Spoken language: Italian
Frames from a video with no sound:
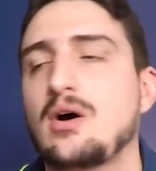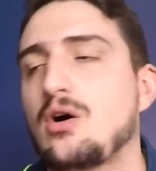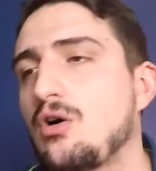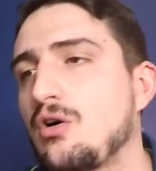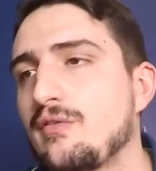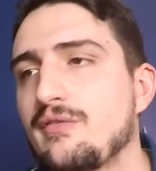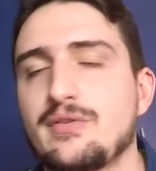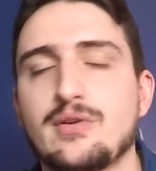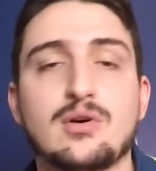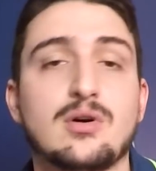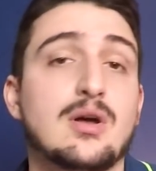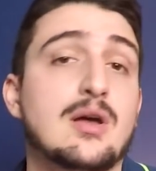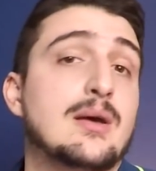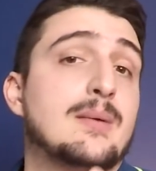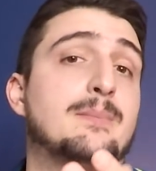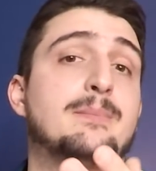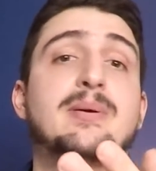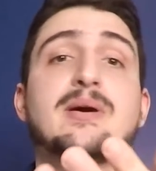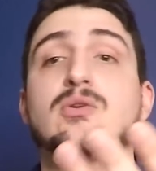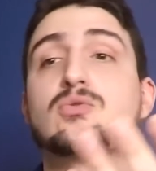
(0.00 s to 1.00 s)
Ovvio,
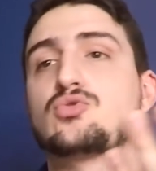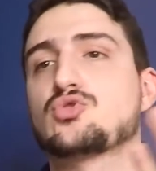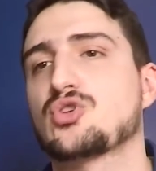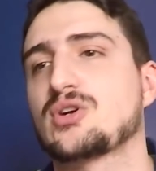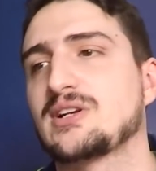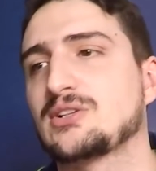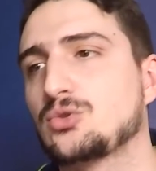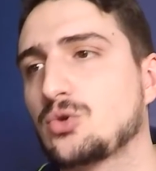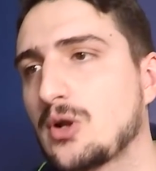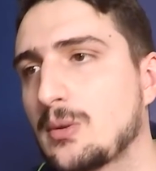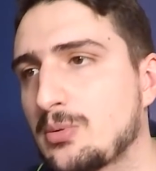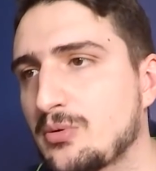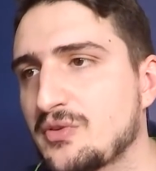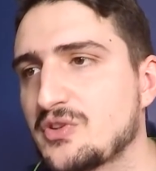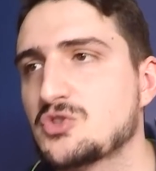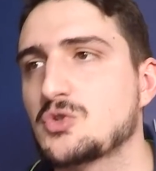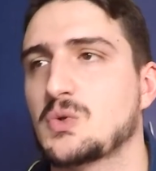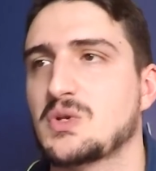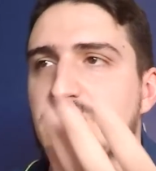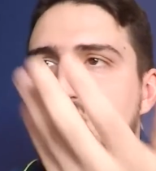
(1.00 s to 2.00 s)
per un giocatore
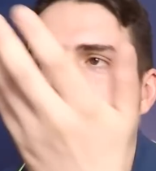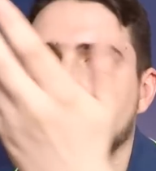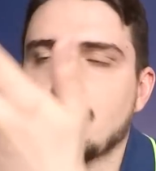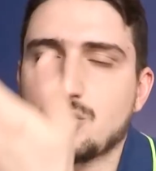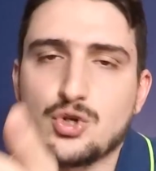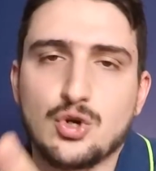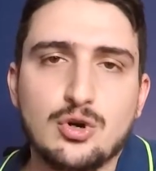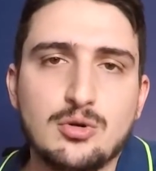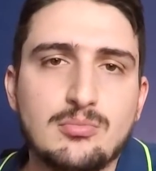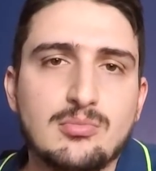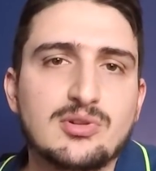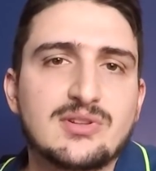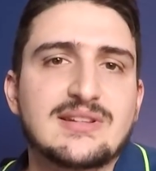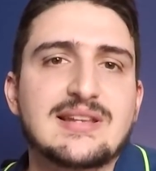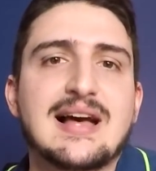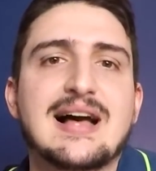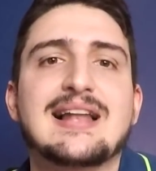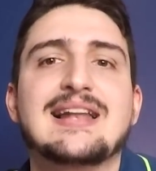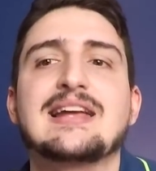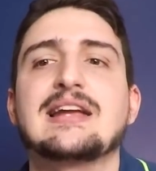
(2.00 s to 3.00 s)
professionista che gioca un
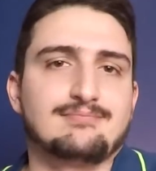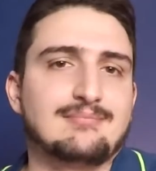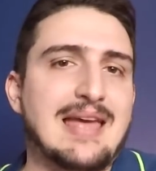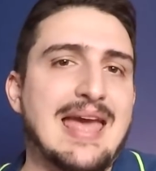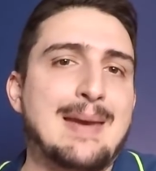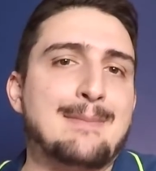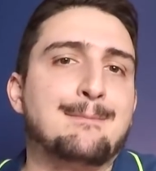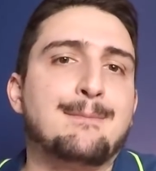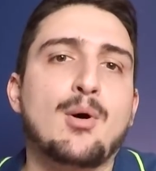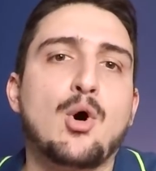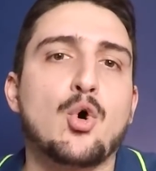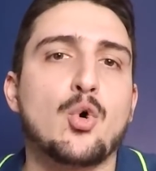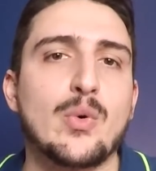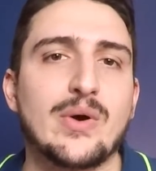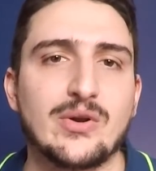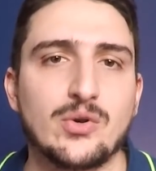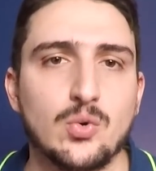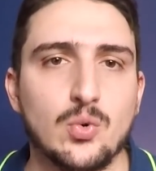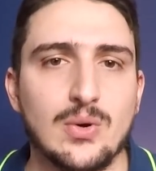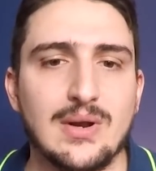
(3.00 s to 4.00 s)
mondiale è poco e
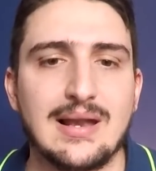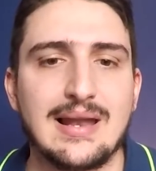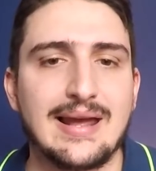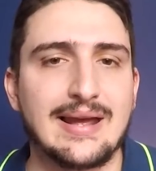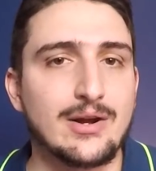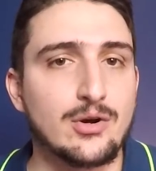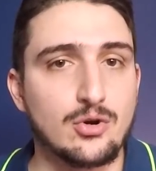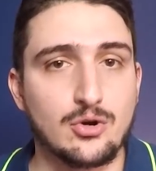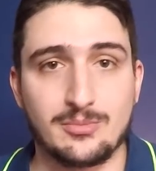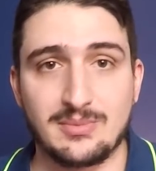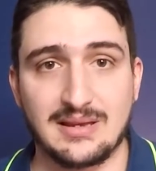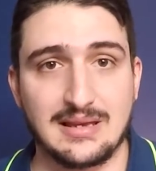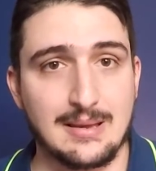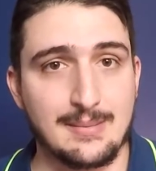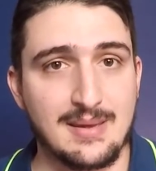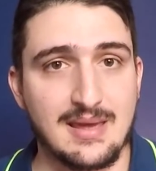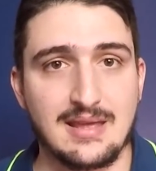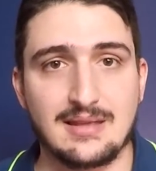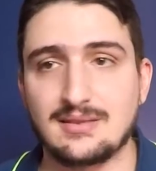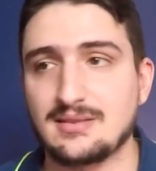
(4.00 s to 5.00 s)
nulla
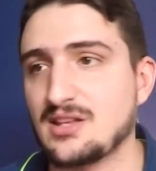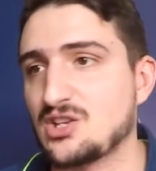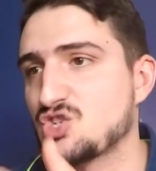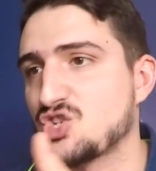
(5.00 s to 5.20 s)
economicamente,